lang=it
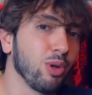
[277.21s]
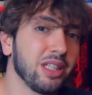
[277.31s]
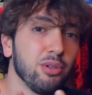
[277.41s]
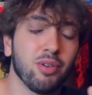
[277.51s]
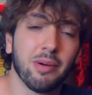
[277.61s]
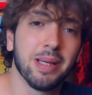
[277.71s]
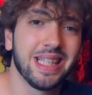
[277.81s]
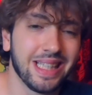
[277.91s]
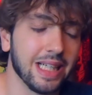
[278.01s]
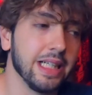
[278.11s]
qualche nuova
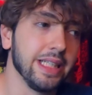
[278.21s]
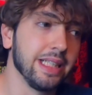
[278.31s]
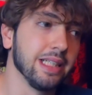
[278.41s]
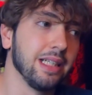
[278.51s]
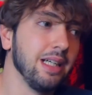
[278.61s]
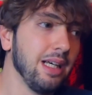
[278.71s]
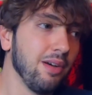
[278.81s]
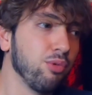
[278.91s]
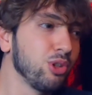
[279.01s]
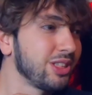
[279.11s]
meccanica,
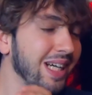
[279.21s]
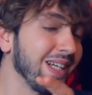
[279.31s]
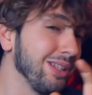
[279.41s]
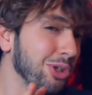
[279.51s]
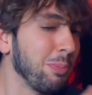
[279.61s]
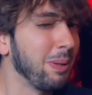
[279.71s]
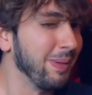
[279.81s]
forse anche troppe